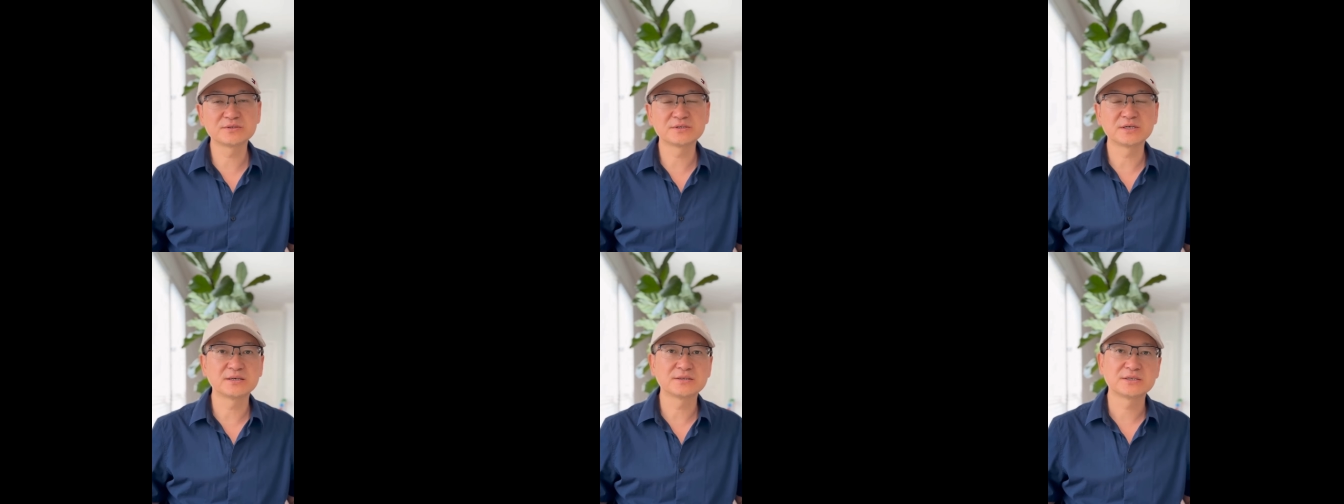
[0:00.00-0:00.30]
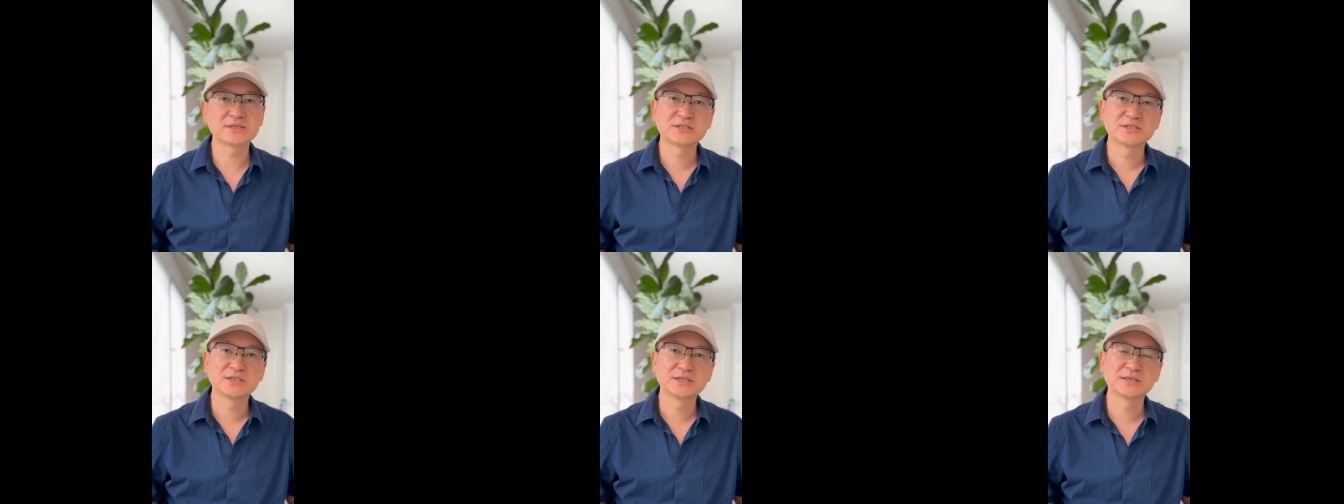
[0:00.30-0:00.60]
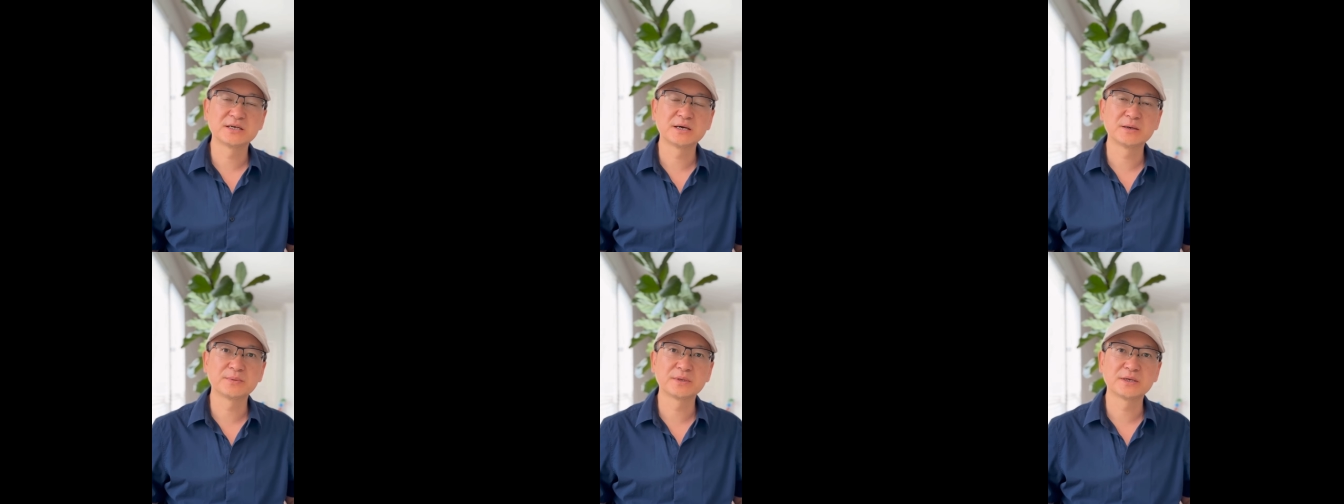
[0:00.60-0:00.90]
降低
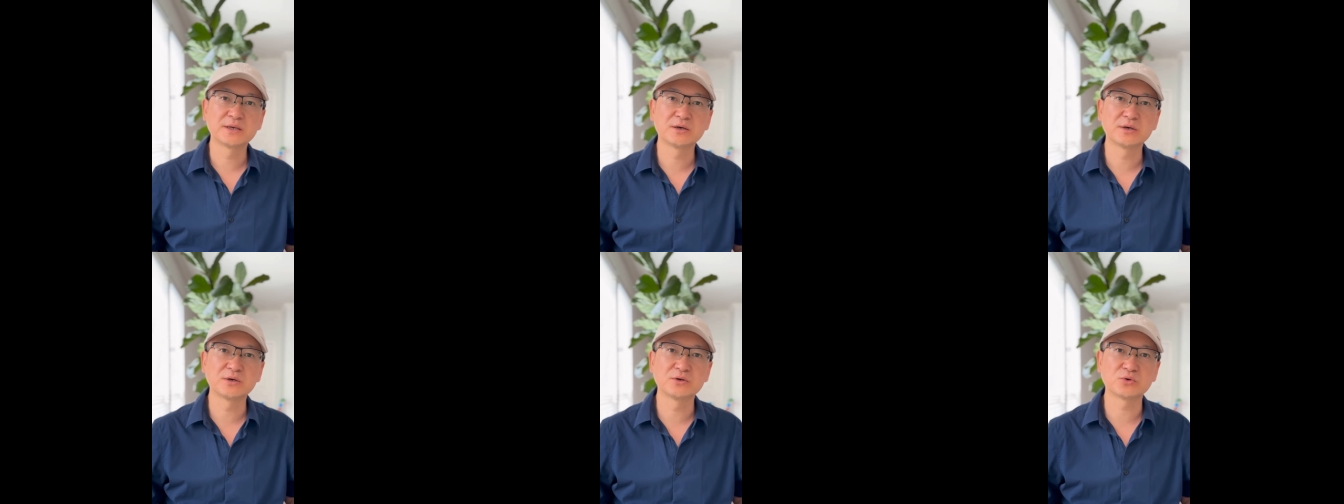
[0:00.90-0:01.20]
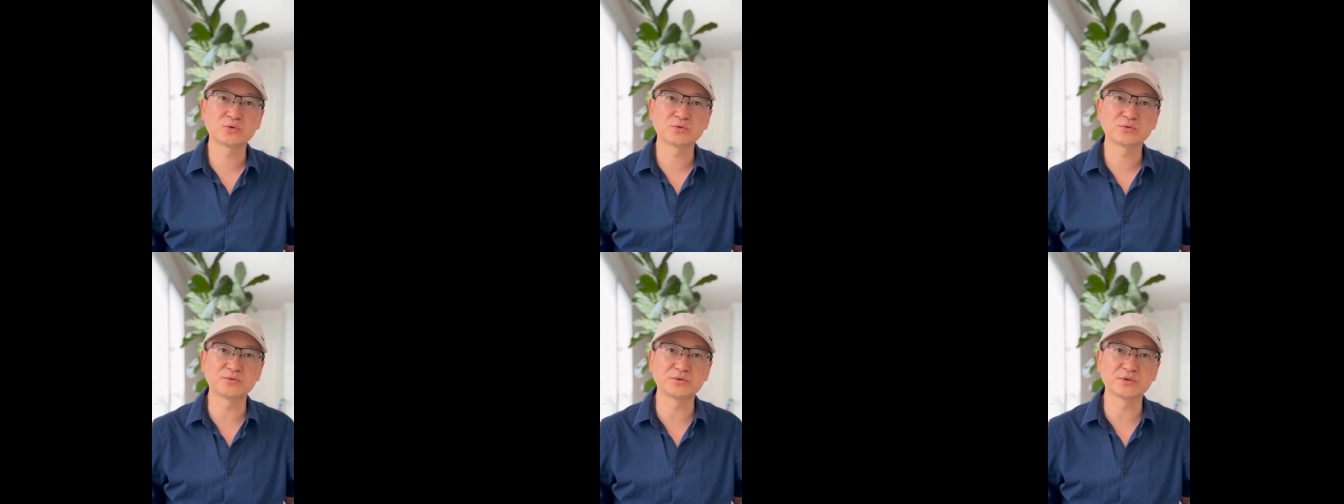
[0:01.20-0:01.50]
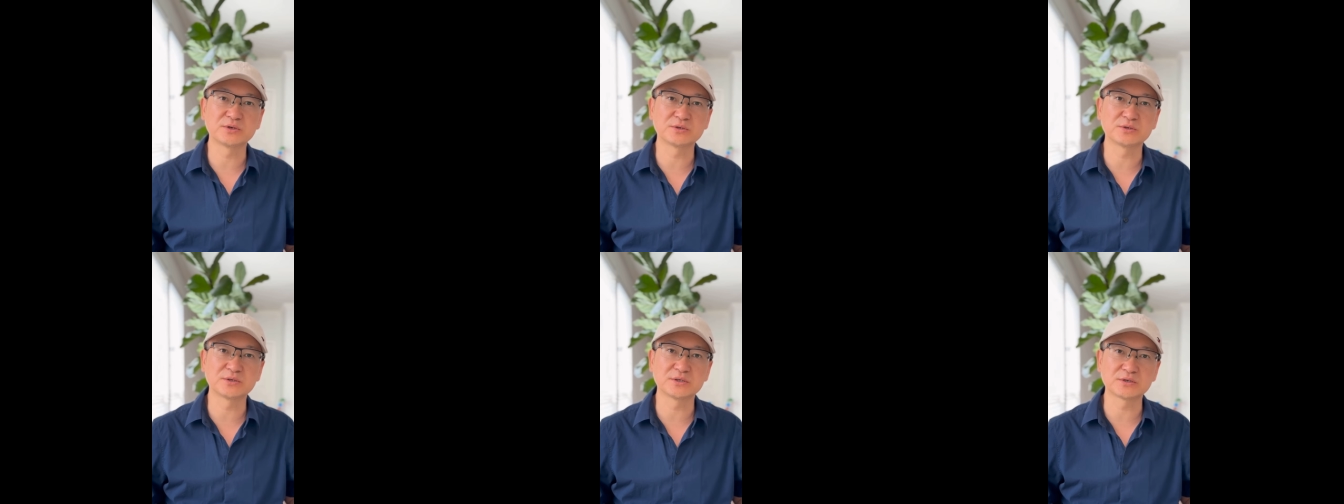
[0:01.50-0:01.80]
心脏病和中
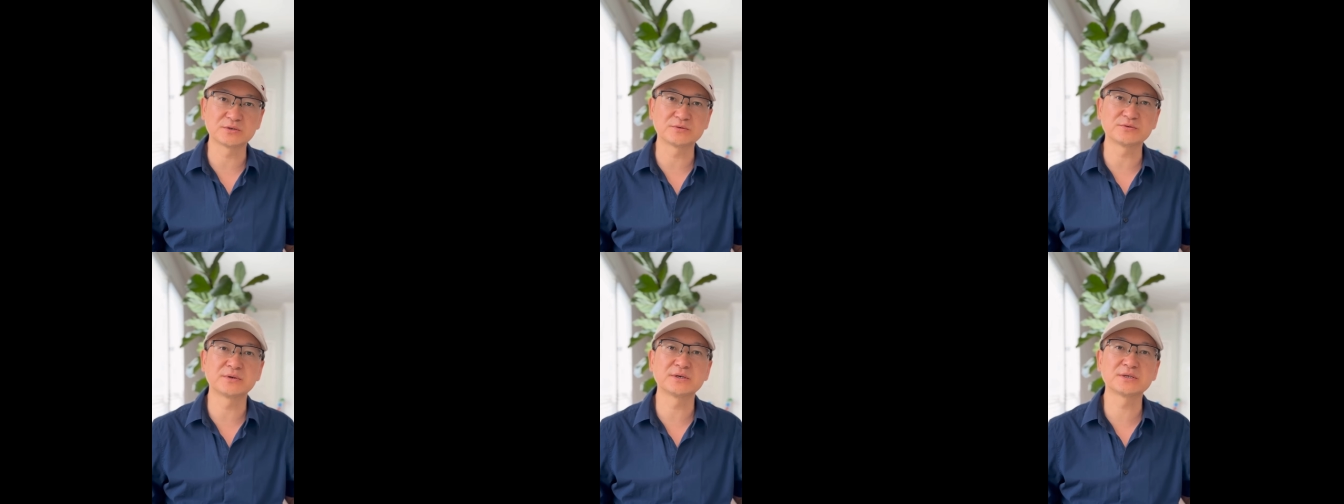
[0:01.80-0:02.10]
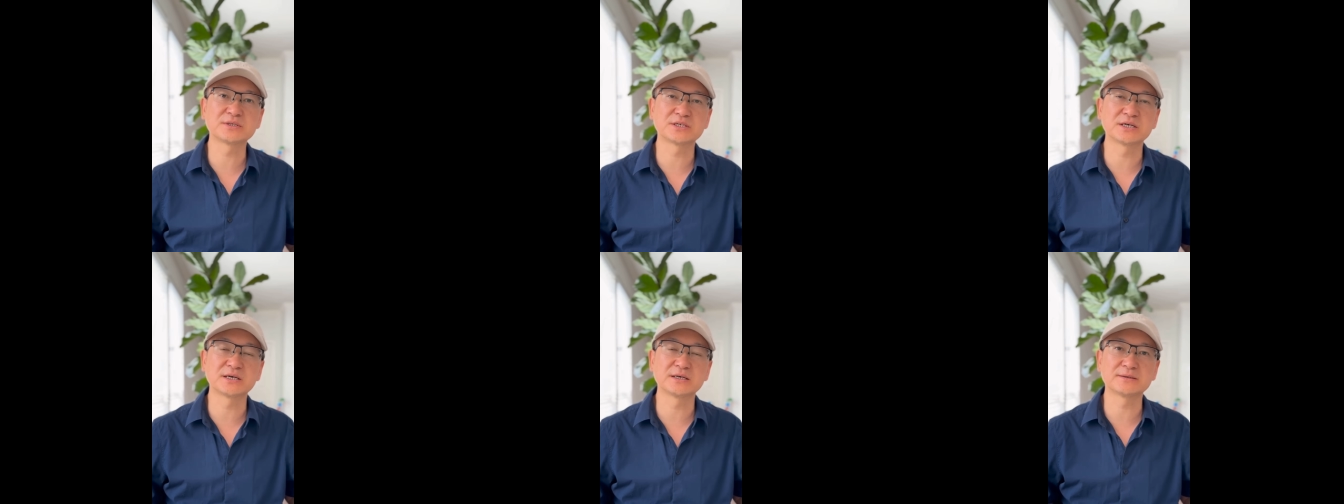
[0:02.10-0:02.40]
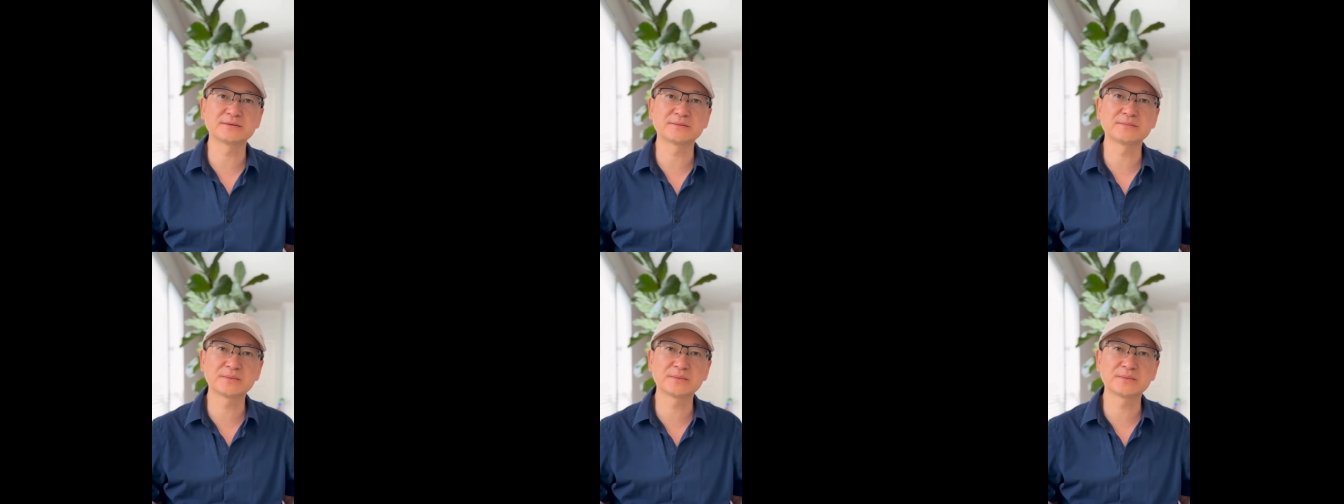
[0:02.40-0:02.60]
风的风险。